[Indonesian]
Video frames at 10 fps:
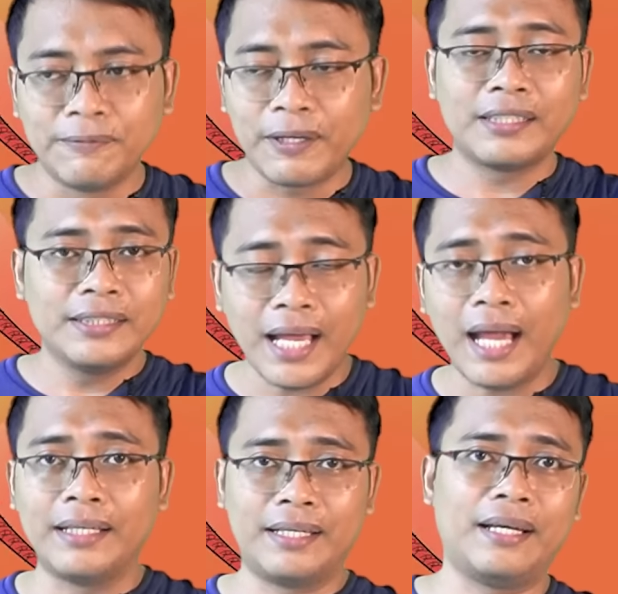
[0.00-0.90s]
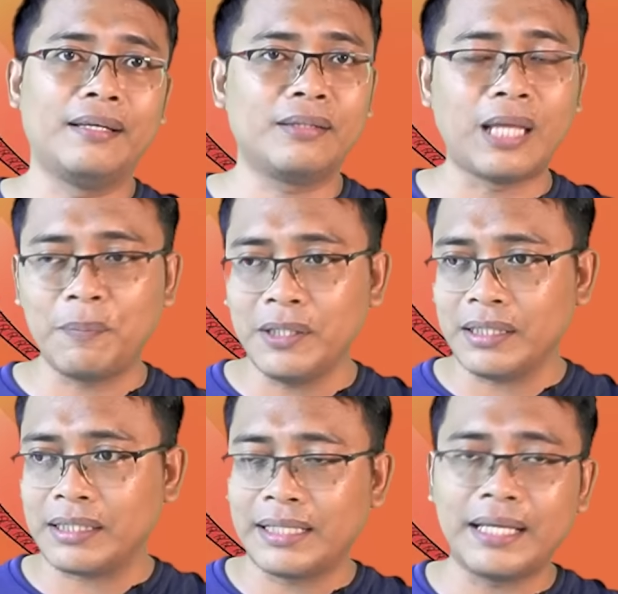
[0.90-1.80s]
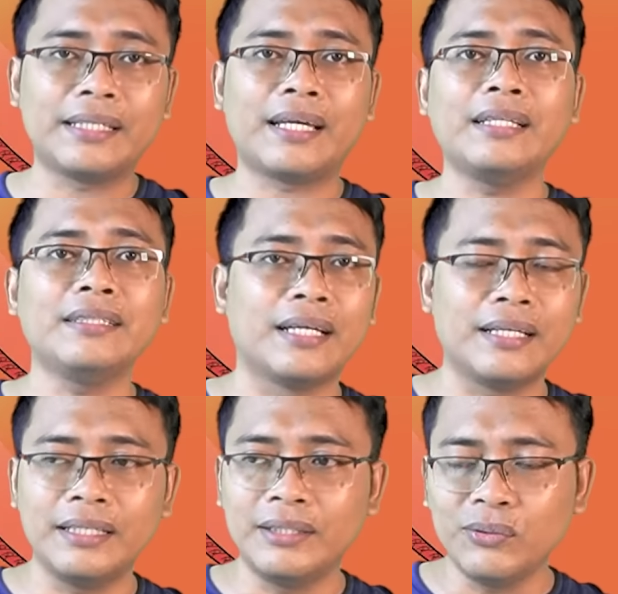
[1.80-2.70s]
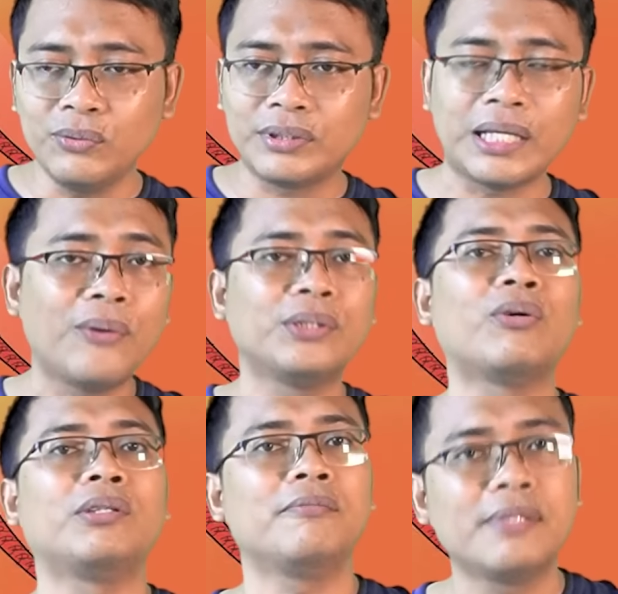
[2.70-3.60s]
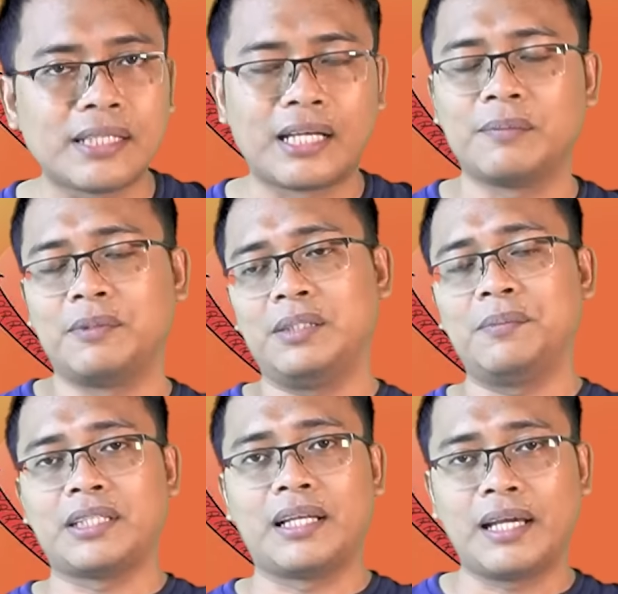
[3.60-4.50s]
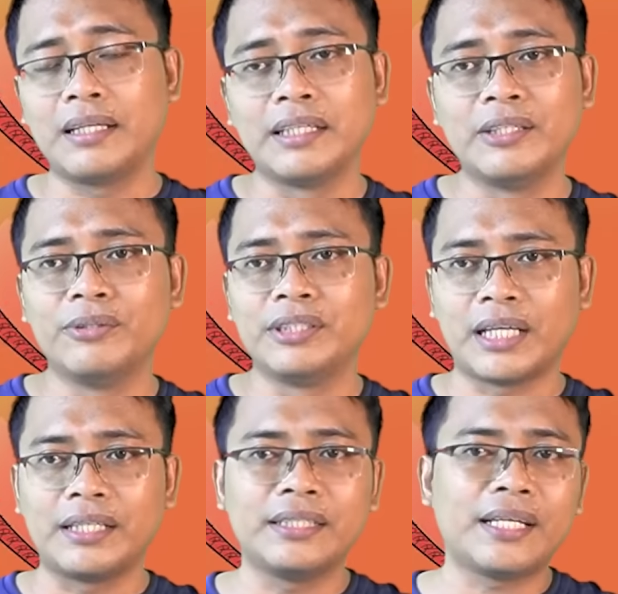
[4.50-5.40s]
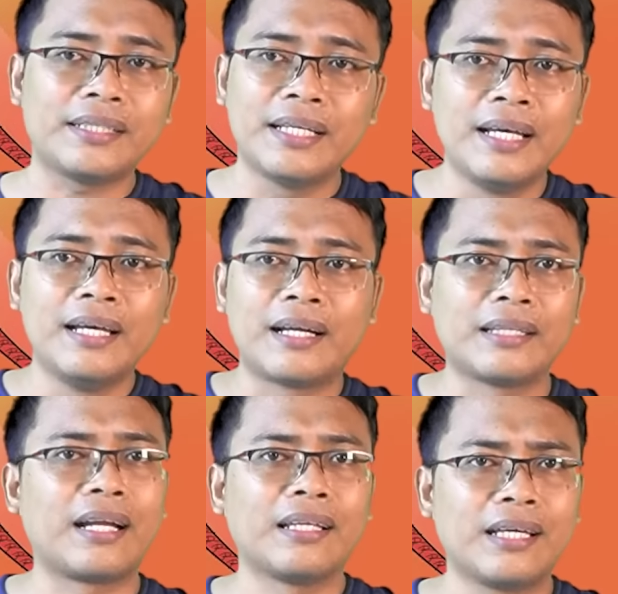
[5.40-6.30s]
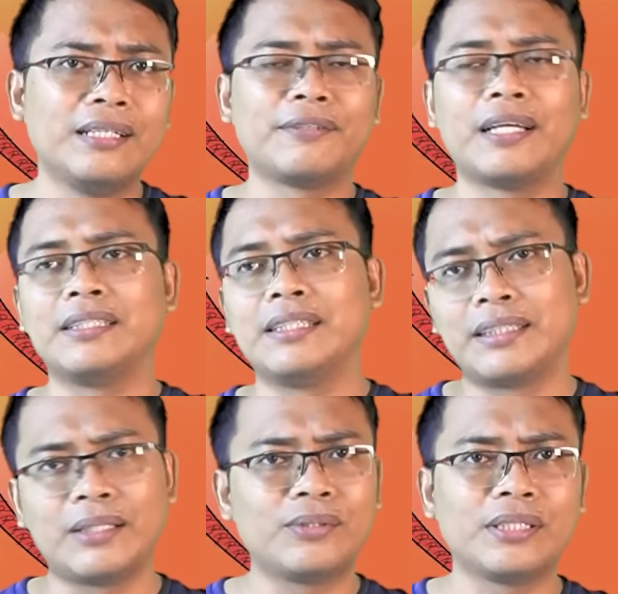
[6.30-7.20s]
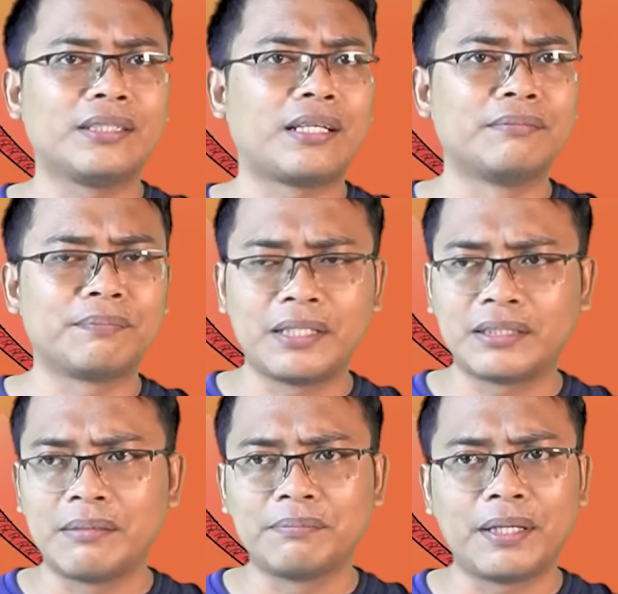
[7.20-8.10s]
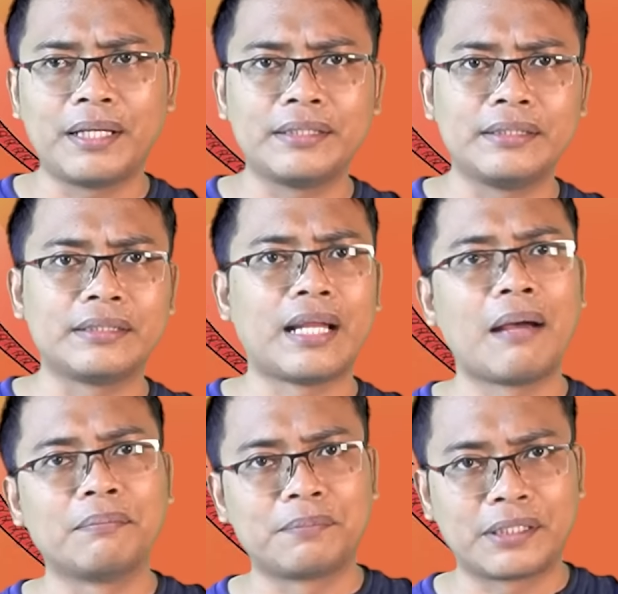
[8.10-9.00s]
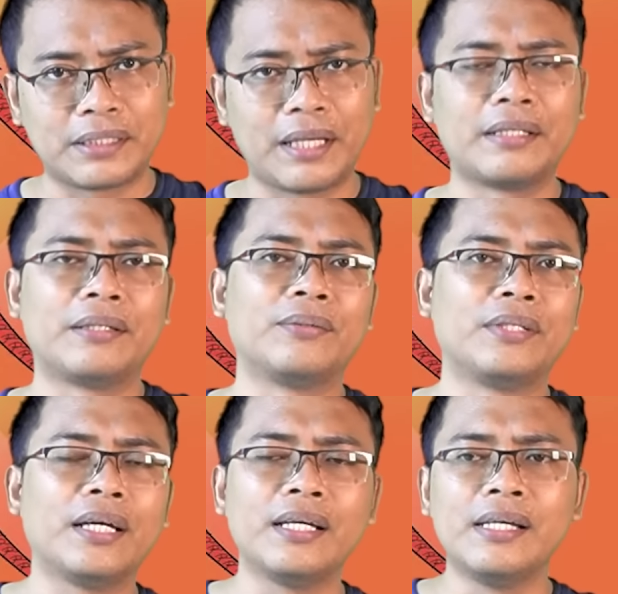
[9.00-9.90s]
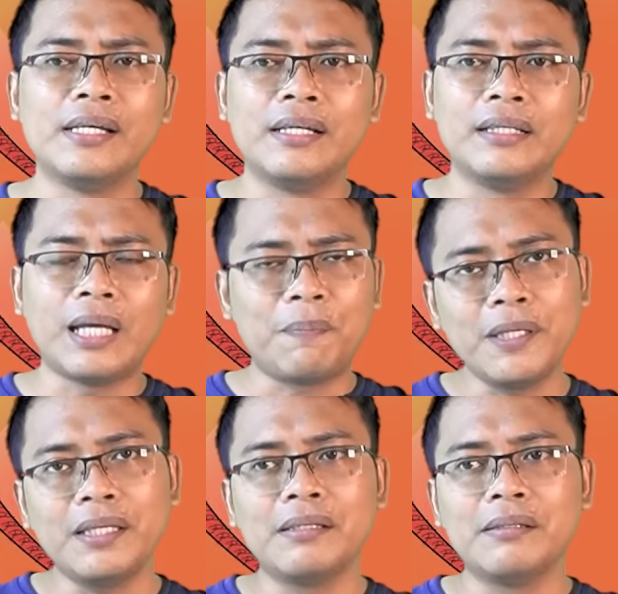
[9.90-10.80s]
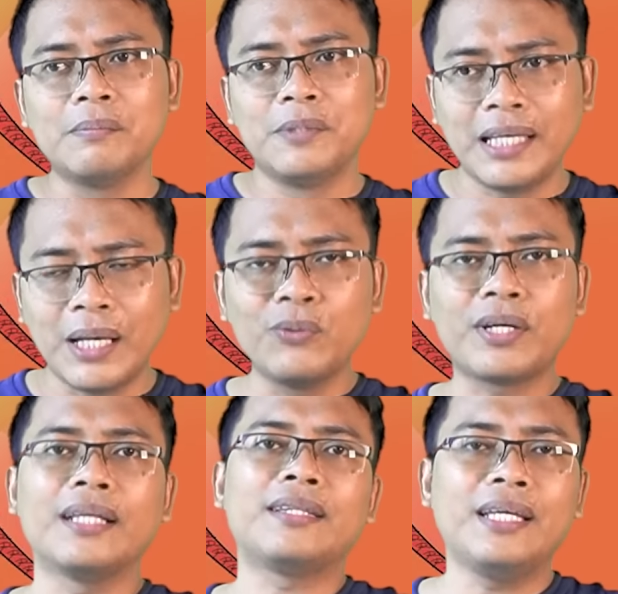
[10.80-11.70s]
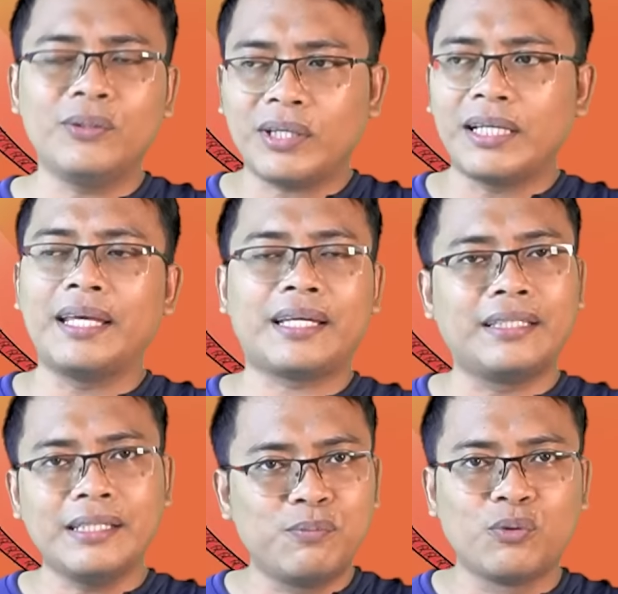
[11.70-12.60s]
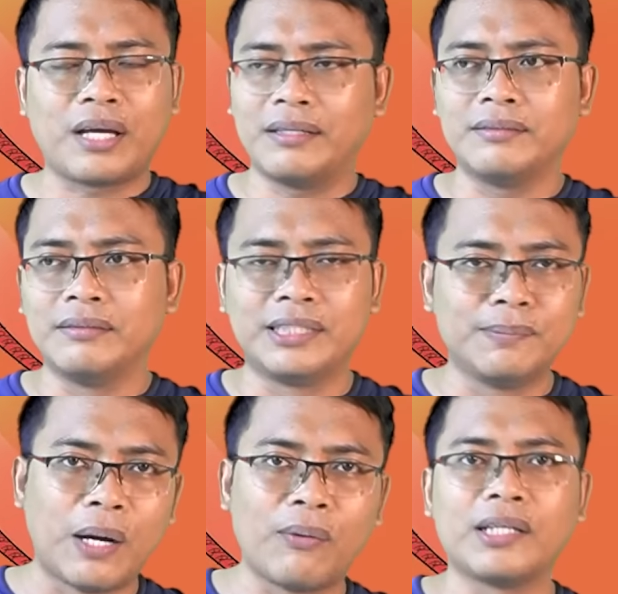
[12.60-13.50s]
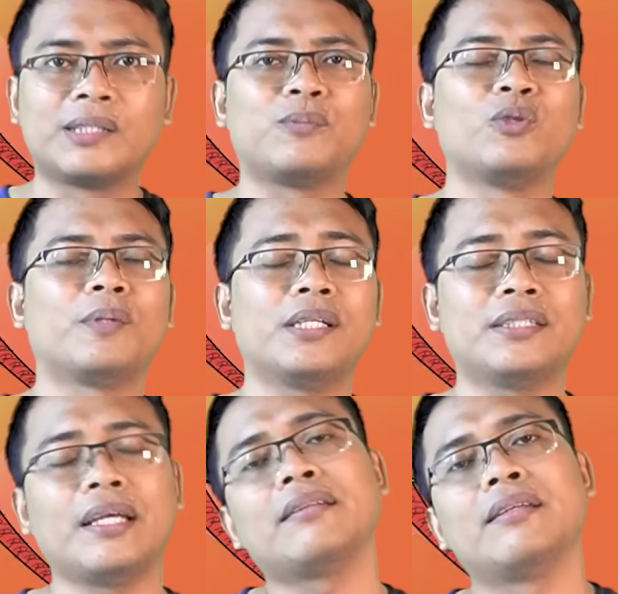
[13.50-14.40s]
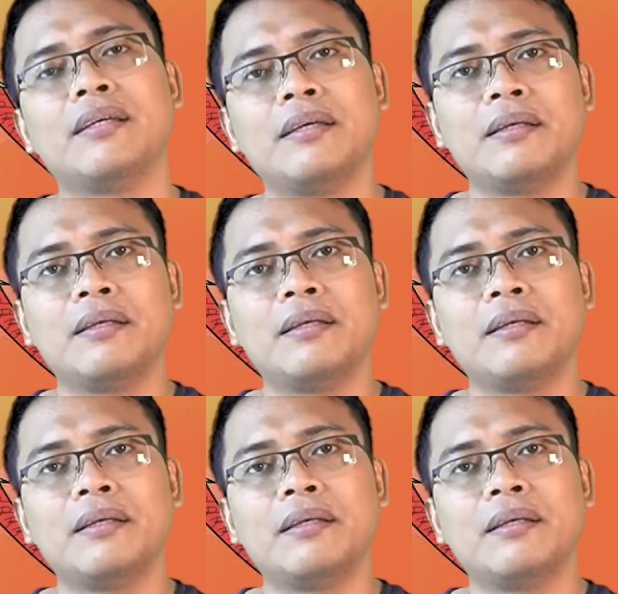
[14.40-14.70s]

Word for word: Inflasinya ada, tapi kenaikannya itu jauh-jauh lebih besar seperti misalkan di Indonesia ini kan rata-rata inflasi kita itu sekitar 4 sampai 6 persen gitu ya. Tapi biaya UKT itu kenaikannya bukan di bawah 10 persen